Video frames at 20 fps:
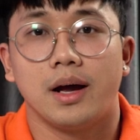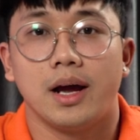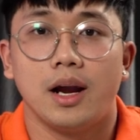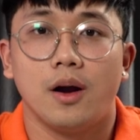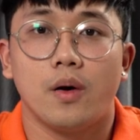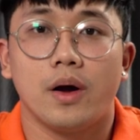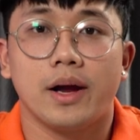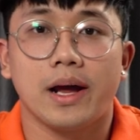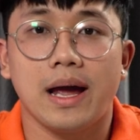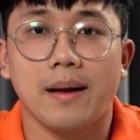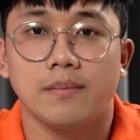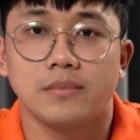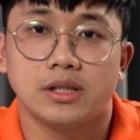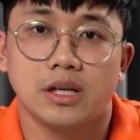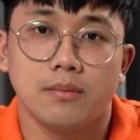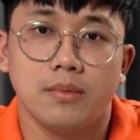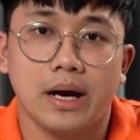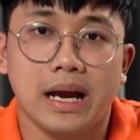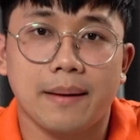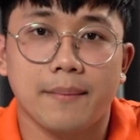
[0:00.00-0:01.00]
Hello anh em,
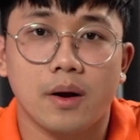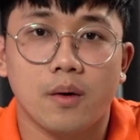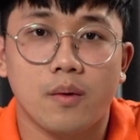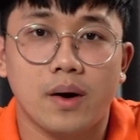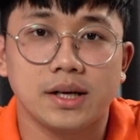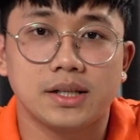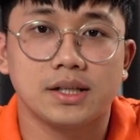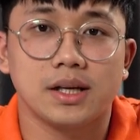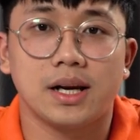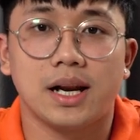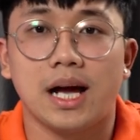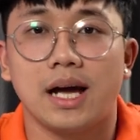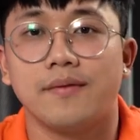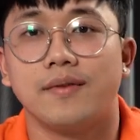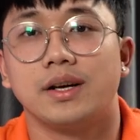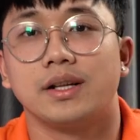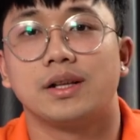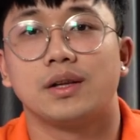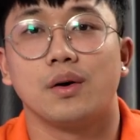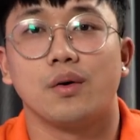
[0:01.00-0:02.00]
chào mừng em đã quay trở lại
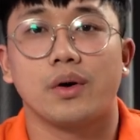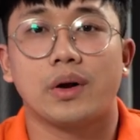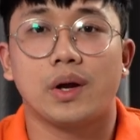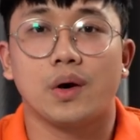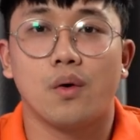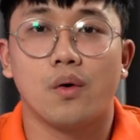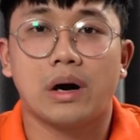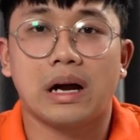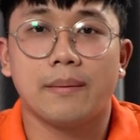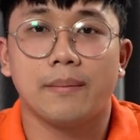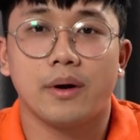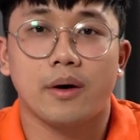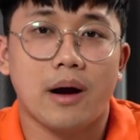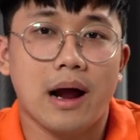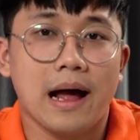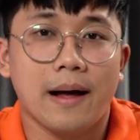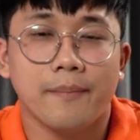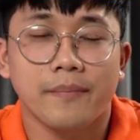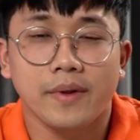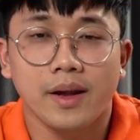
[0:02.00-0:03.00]
với Tokyo
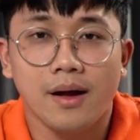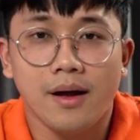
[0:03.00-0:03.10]
Camera